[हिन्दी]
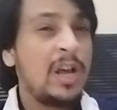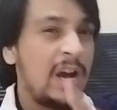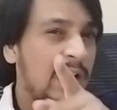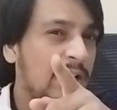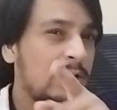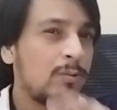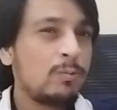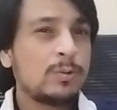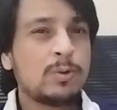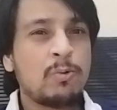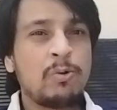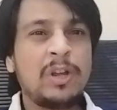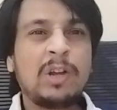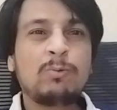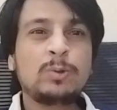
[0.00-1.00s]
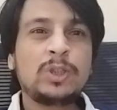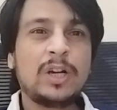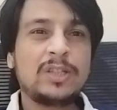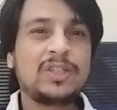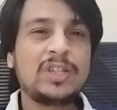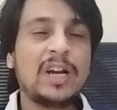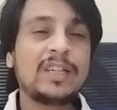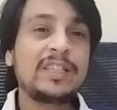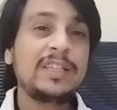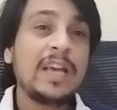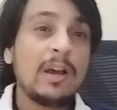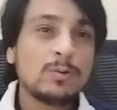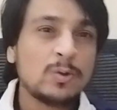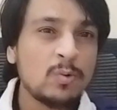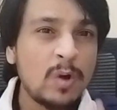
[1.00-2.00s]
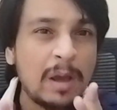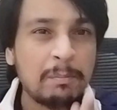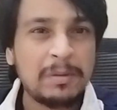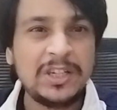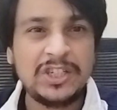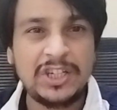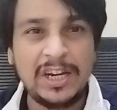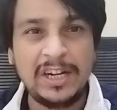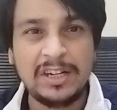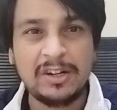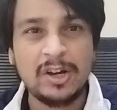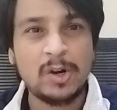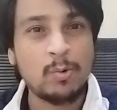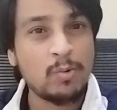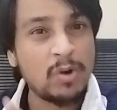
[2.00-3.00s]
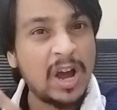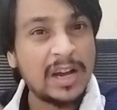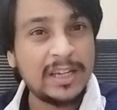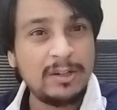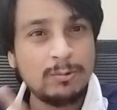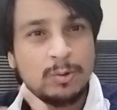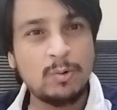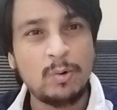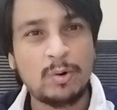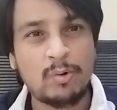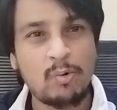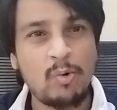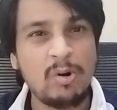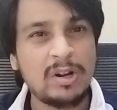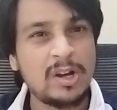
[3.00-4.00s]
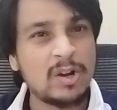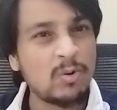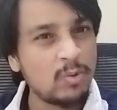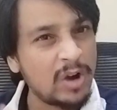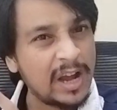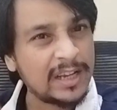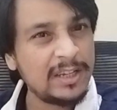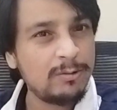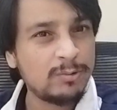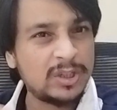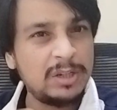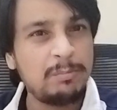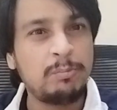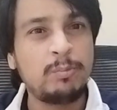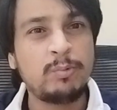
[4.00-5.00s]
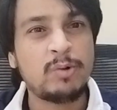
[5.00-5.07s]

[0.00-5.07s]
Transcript: अगर दूसरों ने कुछ अच्छा किया है उसको अप्रिशिएट करो ना कि उसको ट्रोल करो ना कि उसकी